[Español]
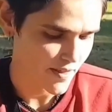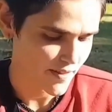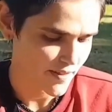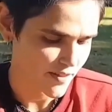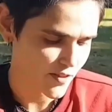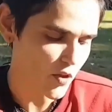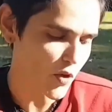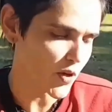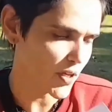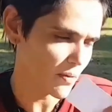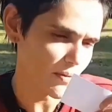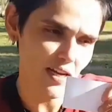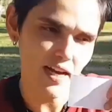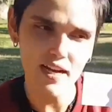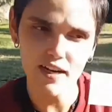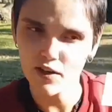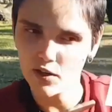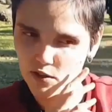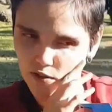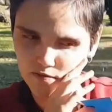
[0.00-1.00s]
No, el
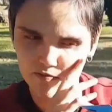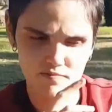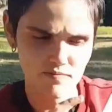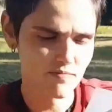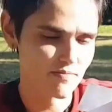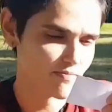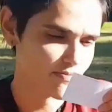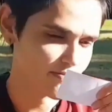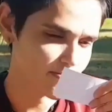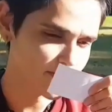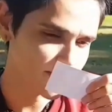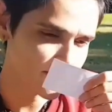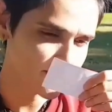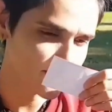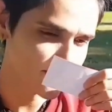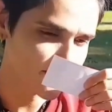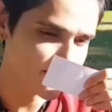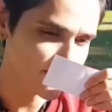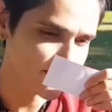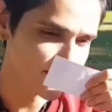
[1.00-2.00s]
blanco. ¿El
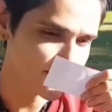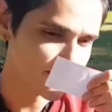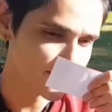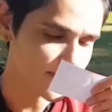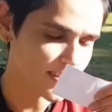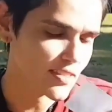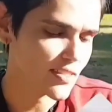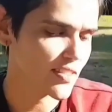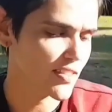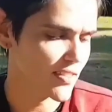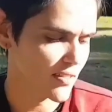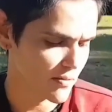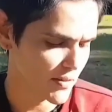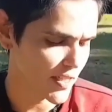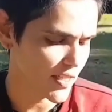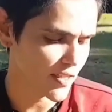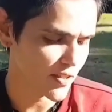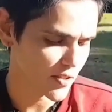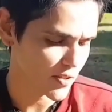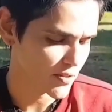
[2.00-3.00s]
blanco te gusta más? Sí, el
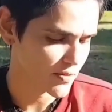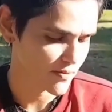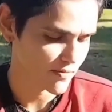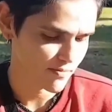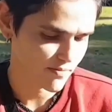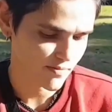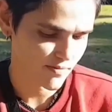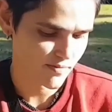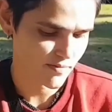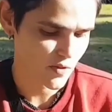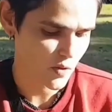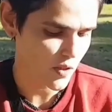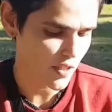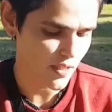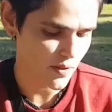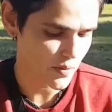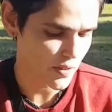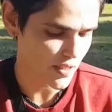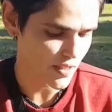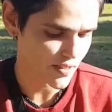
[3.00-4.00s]
blanco
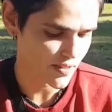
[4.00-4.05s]
la vida.